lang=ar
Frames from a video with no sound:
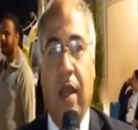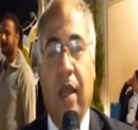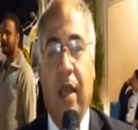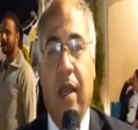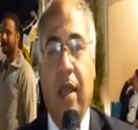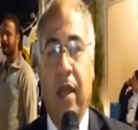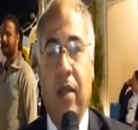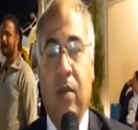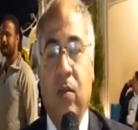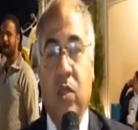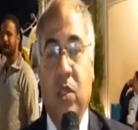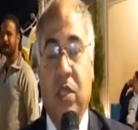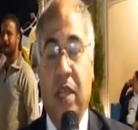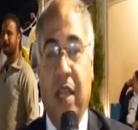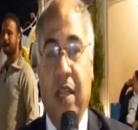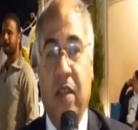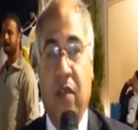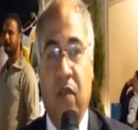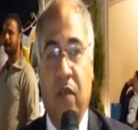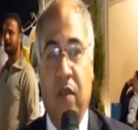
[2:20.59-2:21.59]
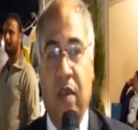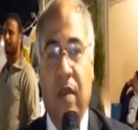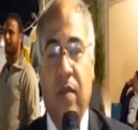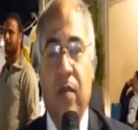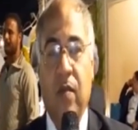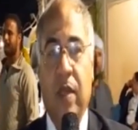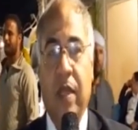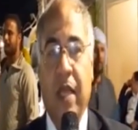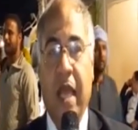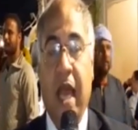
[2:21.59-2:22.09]
آه،
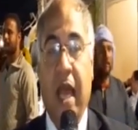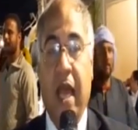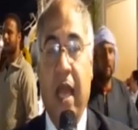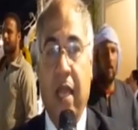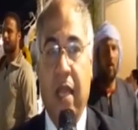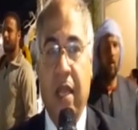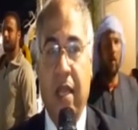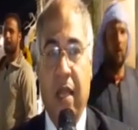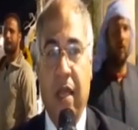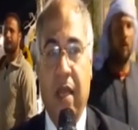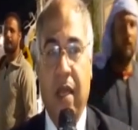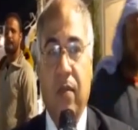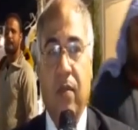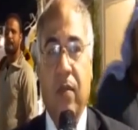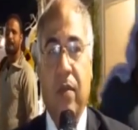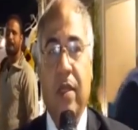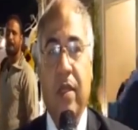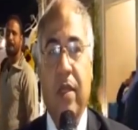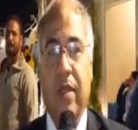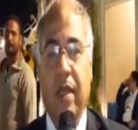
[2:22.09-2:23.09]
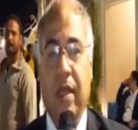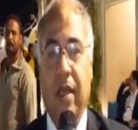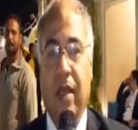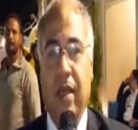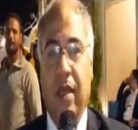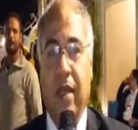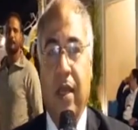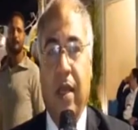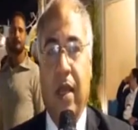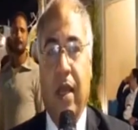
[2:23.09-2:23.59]
المستهدفين من اهالينا من
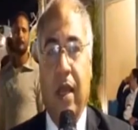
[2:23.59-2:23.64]
آه،